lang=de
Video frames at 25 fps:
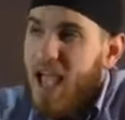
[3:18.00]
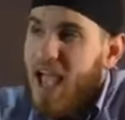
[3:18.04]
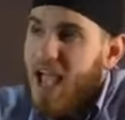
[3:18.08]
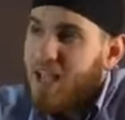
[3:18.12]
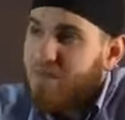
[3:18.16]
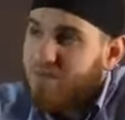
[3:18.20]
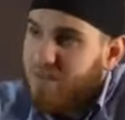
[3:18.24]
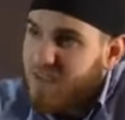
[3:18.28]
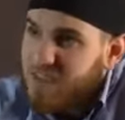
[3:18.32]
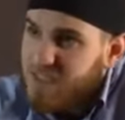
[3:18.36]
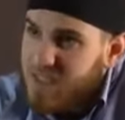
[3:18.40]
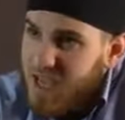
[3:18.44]

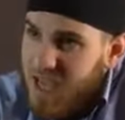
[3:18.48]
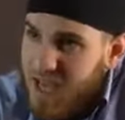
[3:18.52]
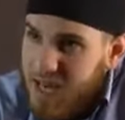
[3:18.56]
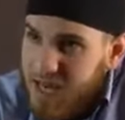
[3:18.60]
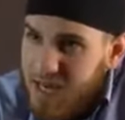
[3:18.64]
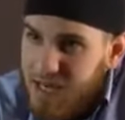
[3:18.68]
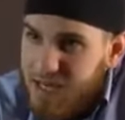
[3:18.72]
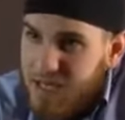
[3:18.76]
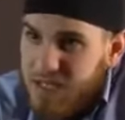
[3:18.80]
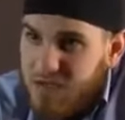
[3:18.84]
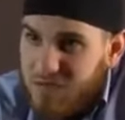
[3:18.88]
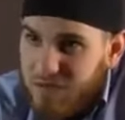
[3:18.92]
etwas
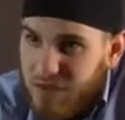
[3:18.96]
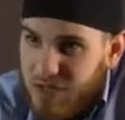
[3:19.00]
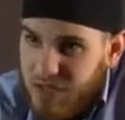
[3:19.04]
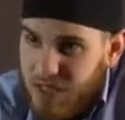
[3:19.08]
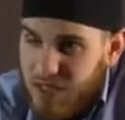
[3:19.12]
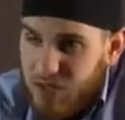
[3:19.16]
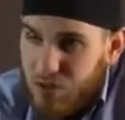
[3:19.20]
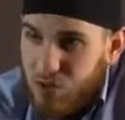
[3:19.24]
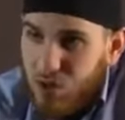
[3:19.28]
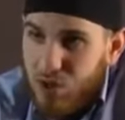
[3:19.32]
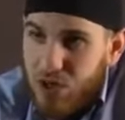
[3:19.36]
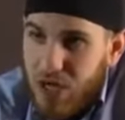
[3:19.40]
Ähnliches wie
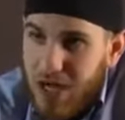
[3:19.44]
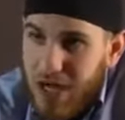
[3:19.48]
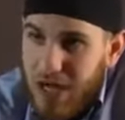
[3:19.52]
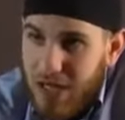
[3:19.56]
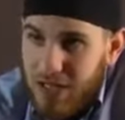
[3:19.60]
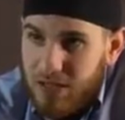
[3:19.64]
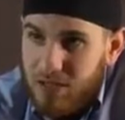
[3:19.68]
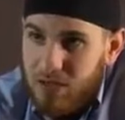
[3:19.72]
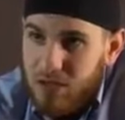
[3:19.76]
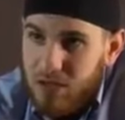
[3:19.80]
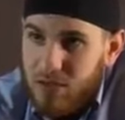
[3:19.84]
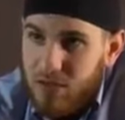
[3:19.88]
den
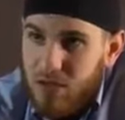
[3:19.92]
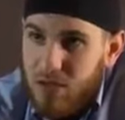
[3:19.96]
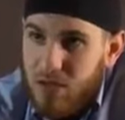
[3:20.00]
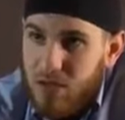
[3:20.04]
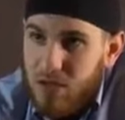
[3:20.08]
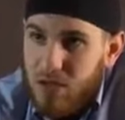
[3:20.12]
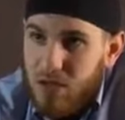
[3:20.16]
Koran